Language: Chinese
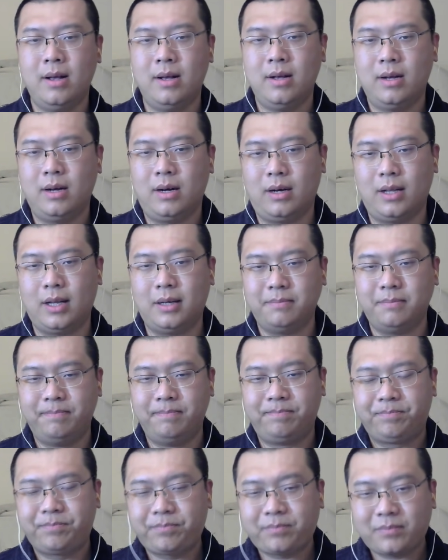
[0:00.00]
好了，
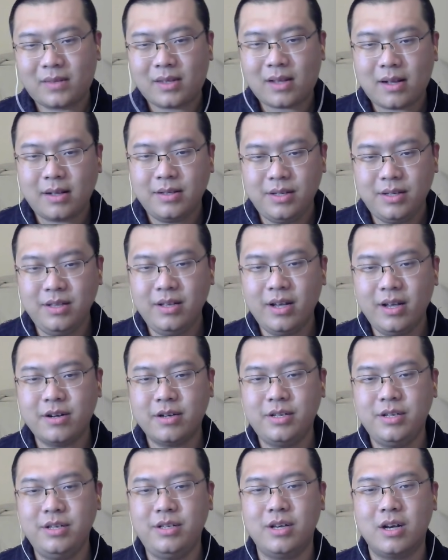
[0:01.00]
今天这
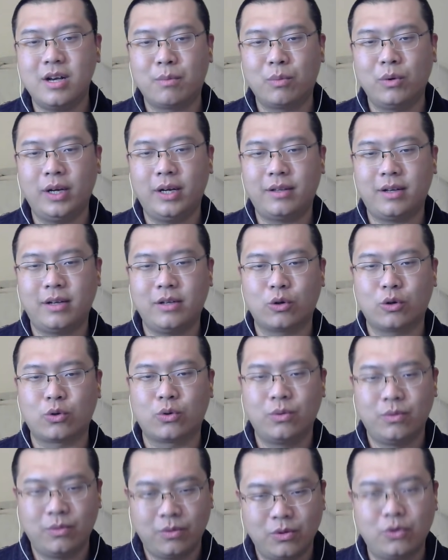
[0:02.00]
期节目呢，咱就
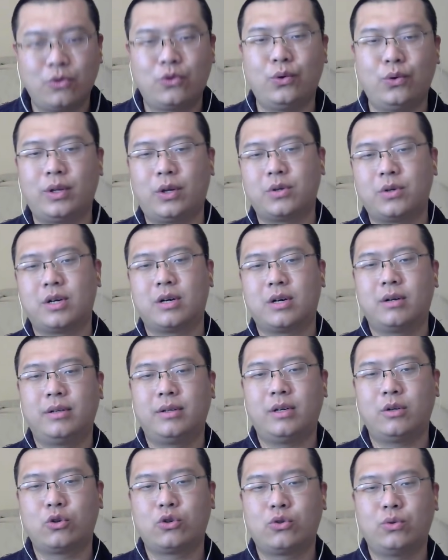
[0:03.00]
做到这儿，
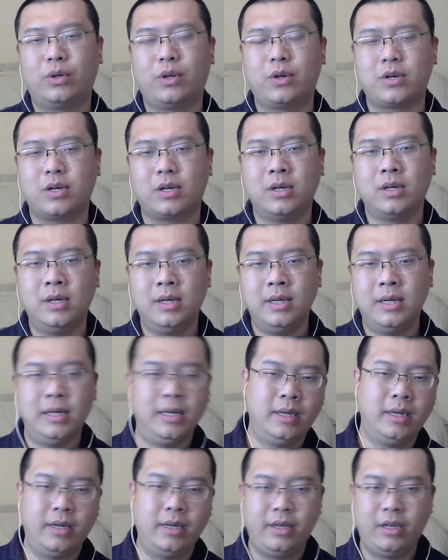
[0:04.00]
咱就说到这儿。
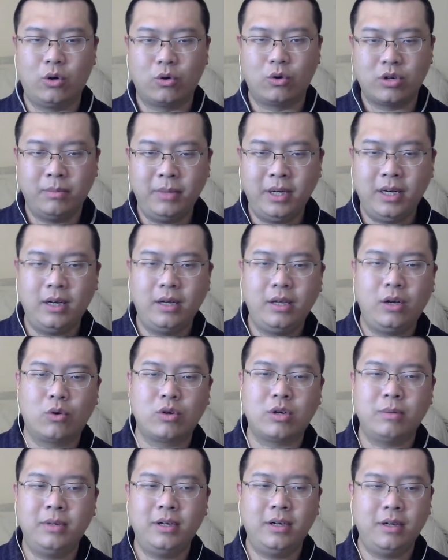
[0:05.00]
有什么有
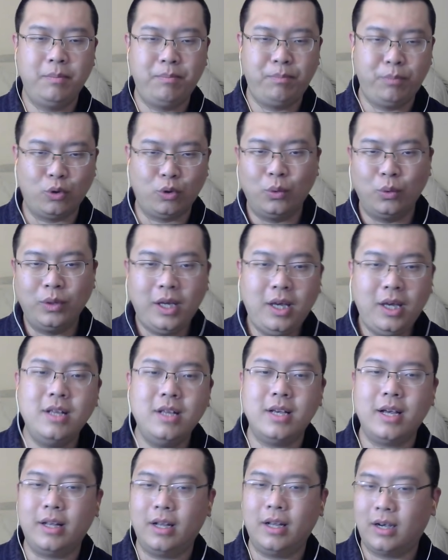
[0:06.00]
什么不同的意
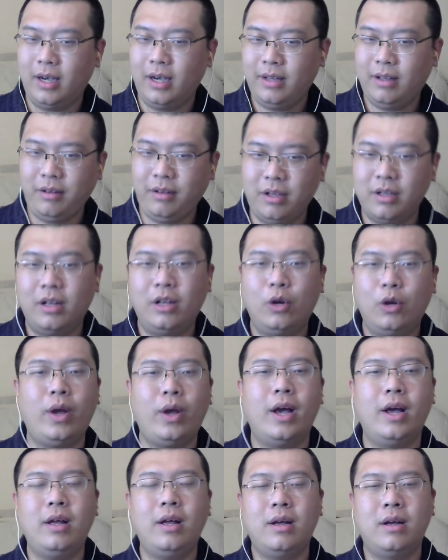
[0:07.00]
见呢？可以在底下留
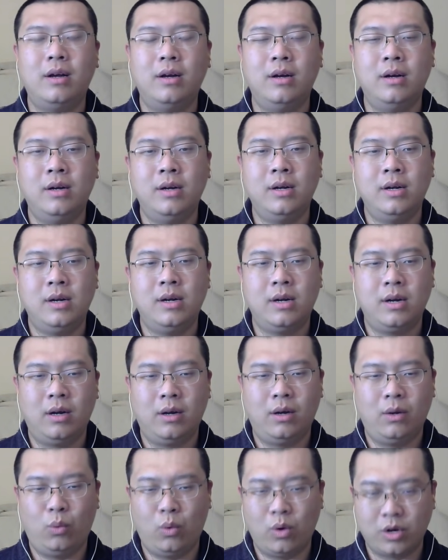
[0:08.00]
言。
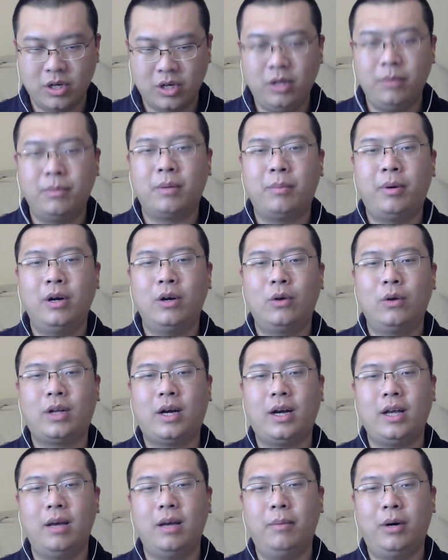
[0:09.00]
我是你们的朋友
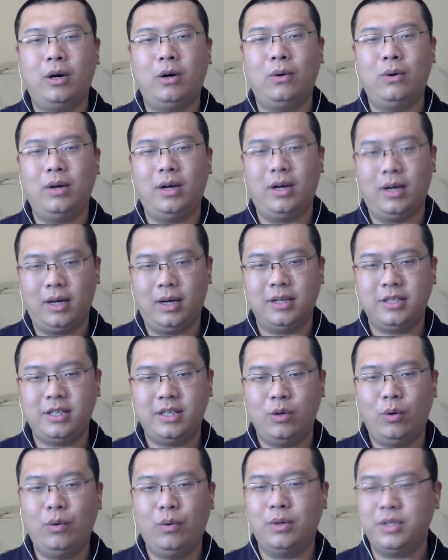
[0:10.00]
大野猫啊，喜
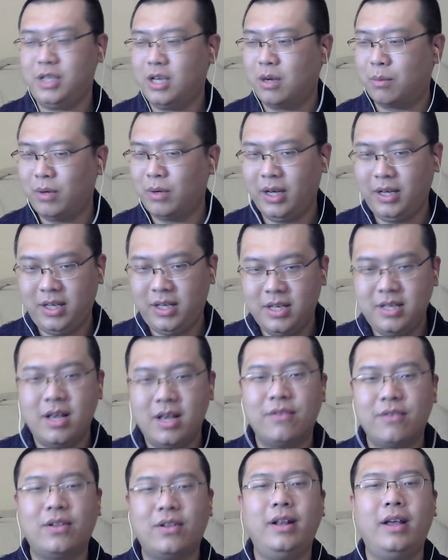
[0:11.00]
欢我节目呢，一键
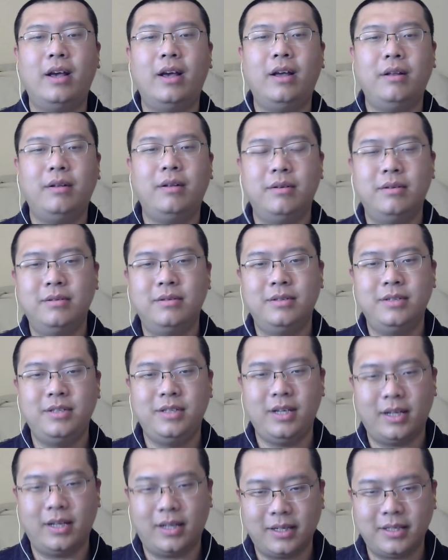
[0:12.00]
三连，
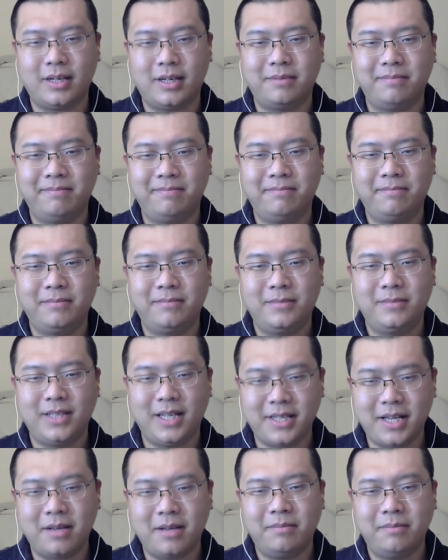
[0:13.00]
谢谢大家，再
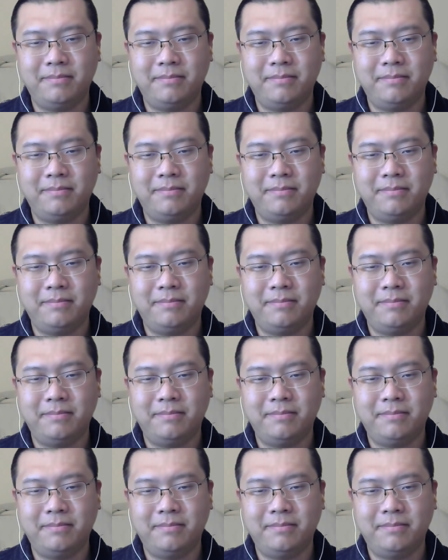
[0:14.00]
见。